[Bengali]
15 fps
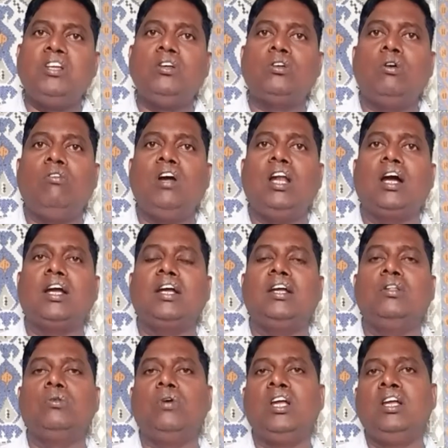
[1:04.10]
বেশি সময় লাগে
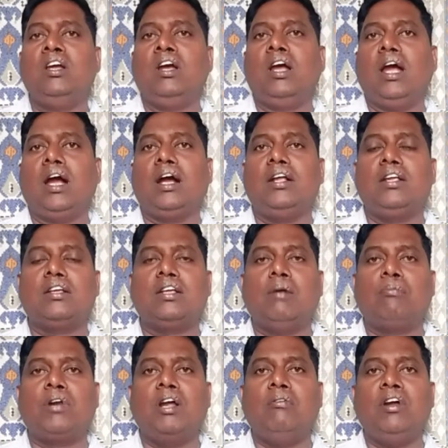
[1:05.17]
কিন্তু এই এক হাজার
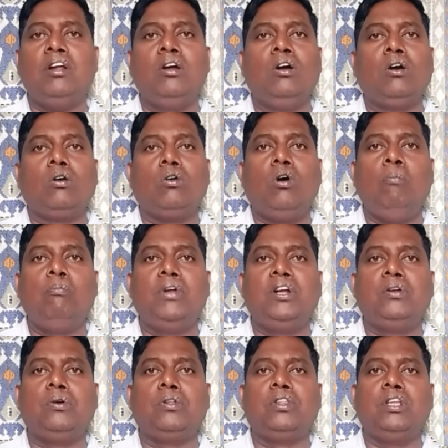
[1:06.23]
সাবস্ক্রাইবার
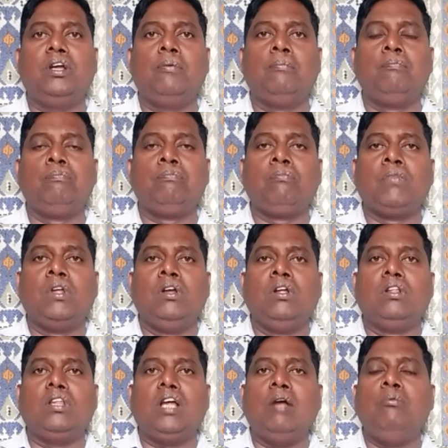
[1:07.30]
কমপ্লিট করতে
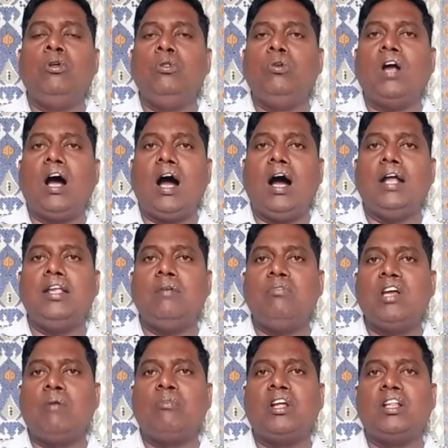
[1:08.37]
তাই বন্ধুরা আজ আমি
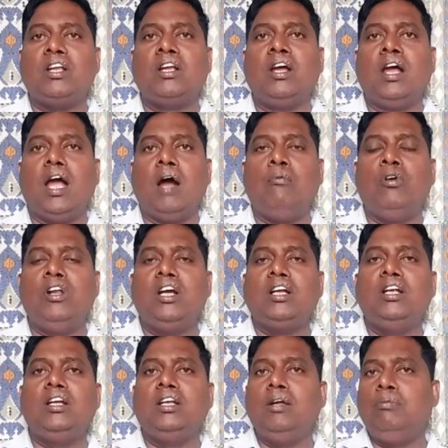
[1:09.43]
আপনাদের এমন
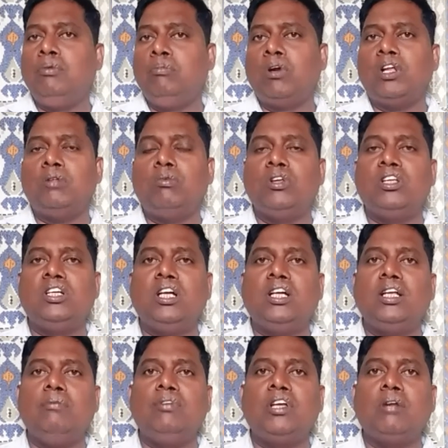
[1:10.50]
একটি টিপস বলে দেবো যে
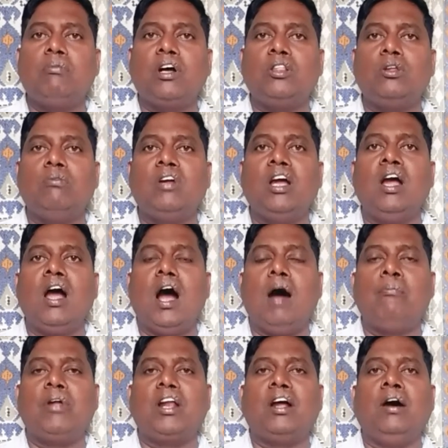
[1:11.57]
টিপসের মাধ্যমে
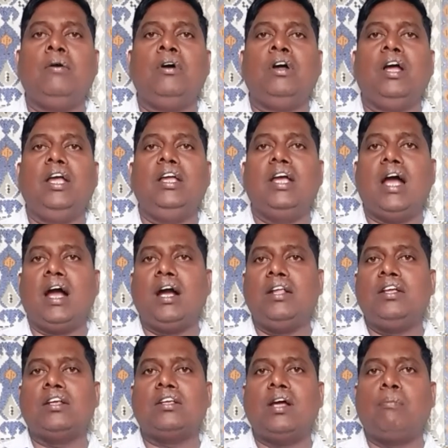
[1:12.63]
আপনারা এই এক
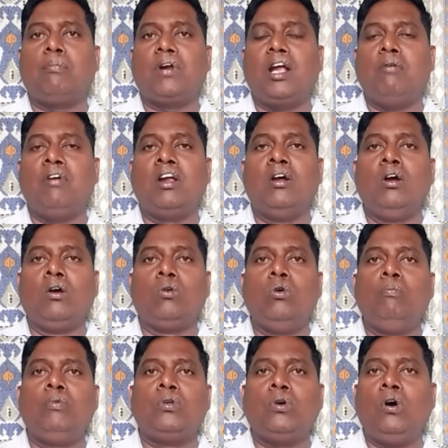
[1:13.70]
হাজার সাবস্ক্রাইবার
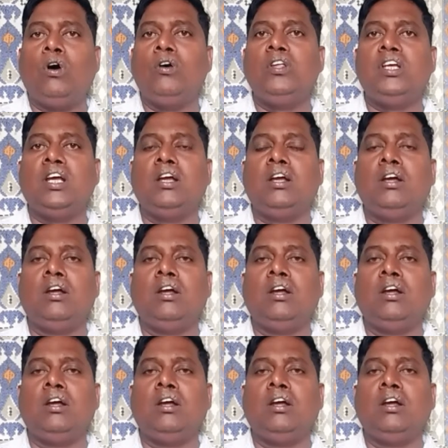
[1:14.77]
খুব সহজে